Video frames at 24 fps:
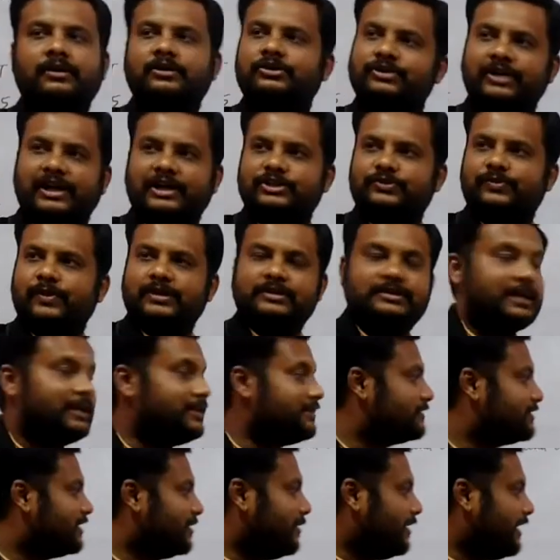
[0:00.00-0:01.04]
ट्रांसवर्सल
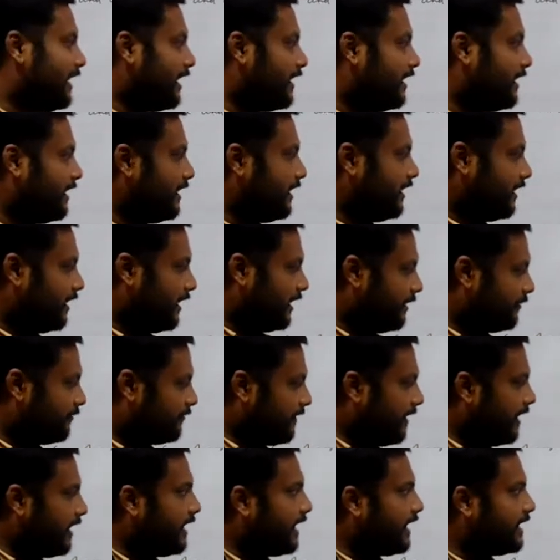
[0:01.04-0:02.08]
सिमिलरली
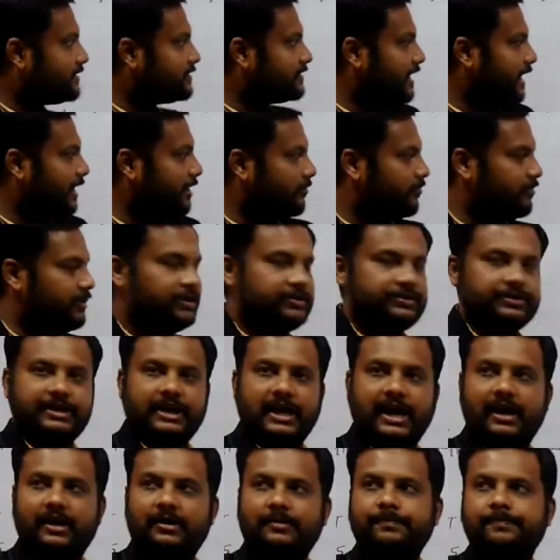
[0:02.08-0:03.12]
इफ ए एस एंड बी टी
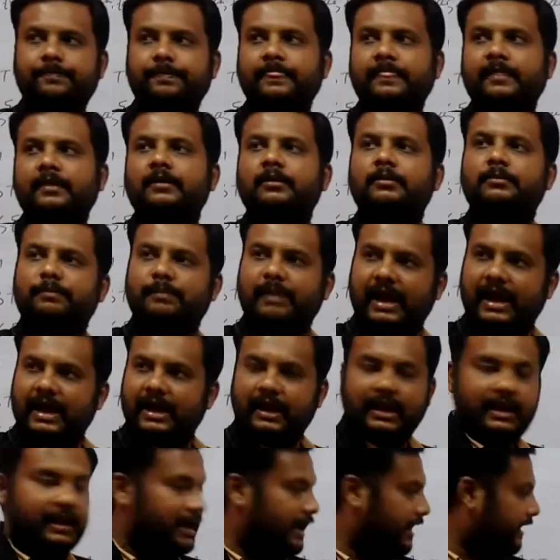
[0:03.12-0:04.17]
आर
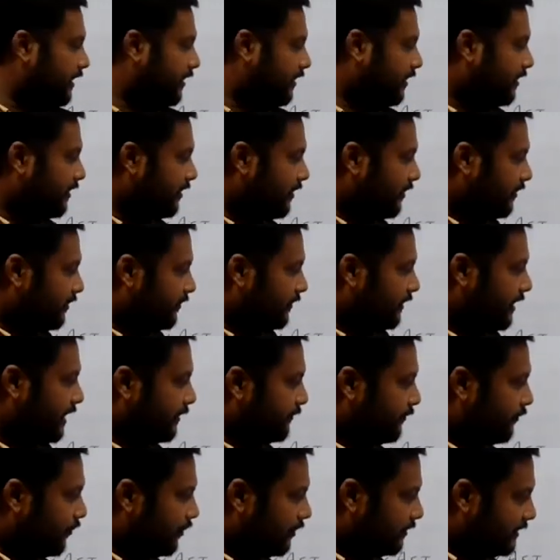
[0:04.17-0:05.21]
पैरल लाइन
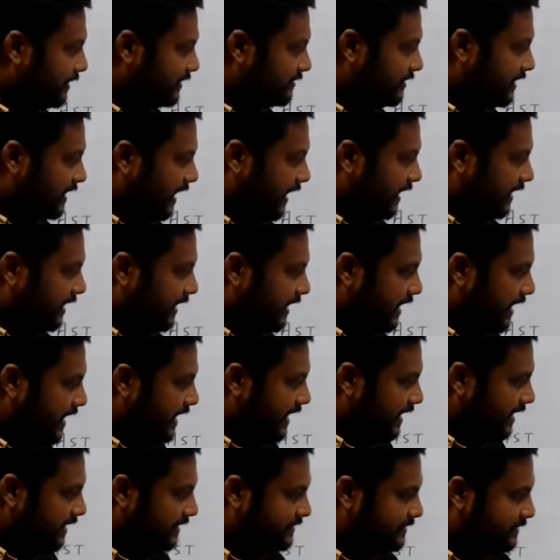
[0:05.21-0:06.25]
देयर फॉर दिस लाइन
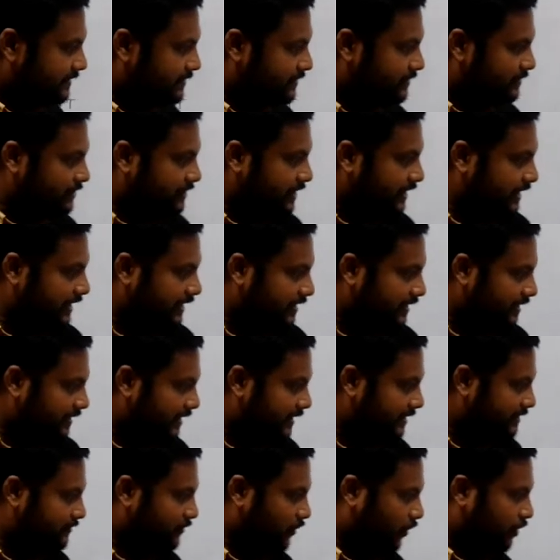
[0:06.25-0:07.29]
एस टी
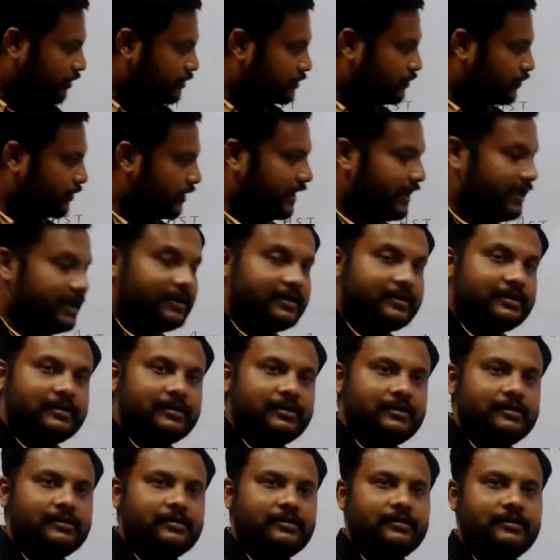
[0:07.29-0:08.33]
इज ऑल्सो ए
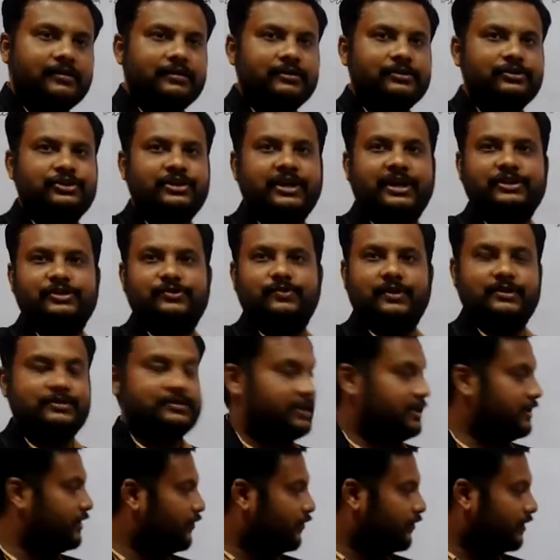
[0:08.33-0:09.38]

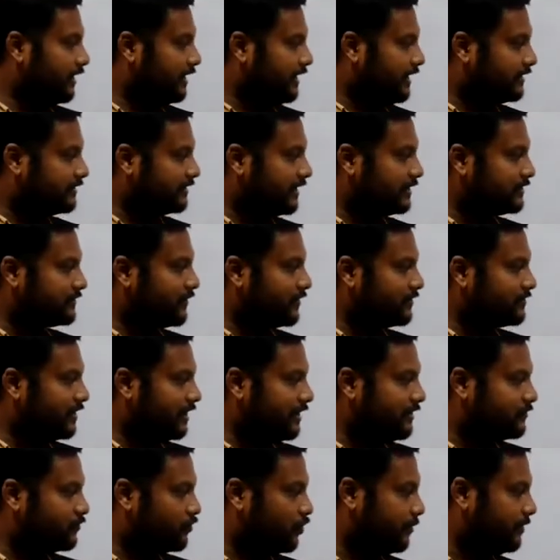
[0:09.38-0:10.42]
ट्रांसवर्सल क्योंकि ये
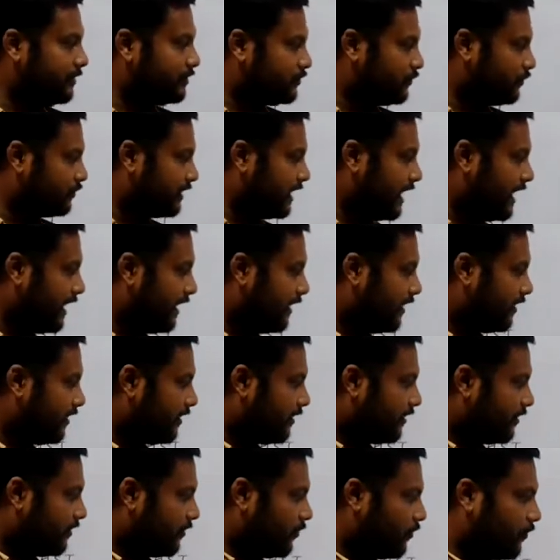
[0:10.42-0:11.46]
ट्रांसवर्सल इसको भी छूता है
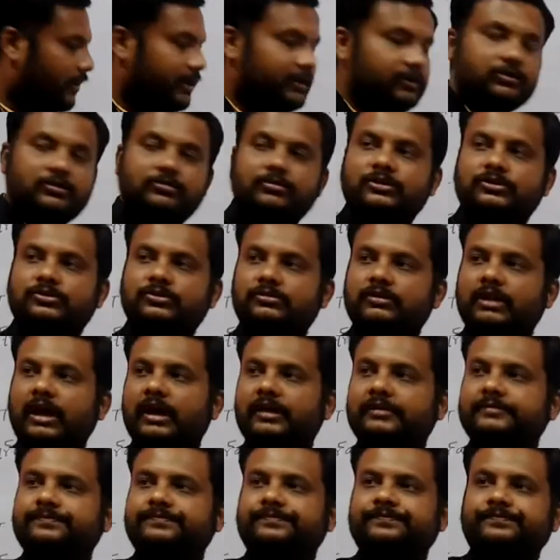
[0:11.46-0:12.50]
वन को भी छूता
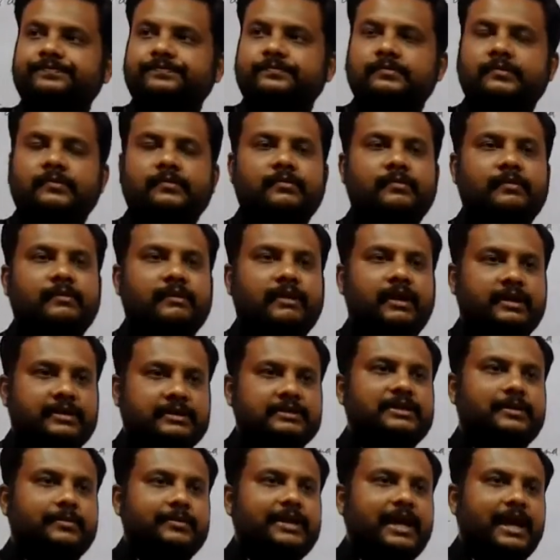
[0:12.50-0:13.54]
है
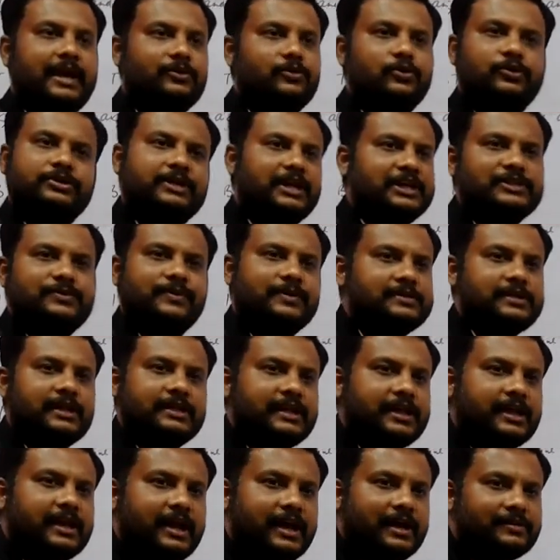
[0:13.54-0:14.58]
समझ आए दो ट्रांसवर्सल
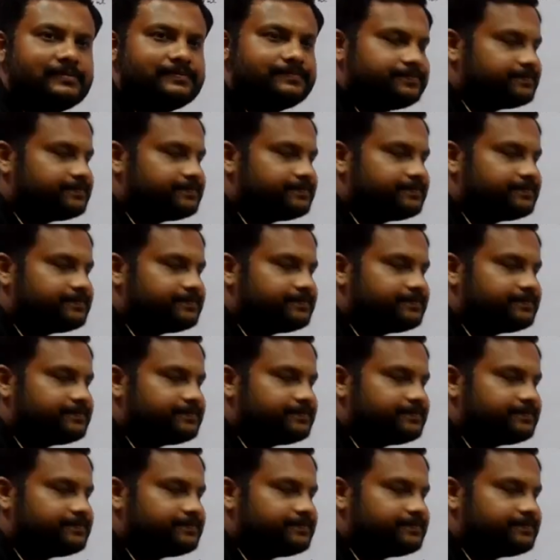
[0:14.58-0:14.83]
दिख गए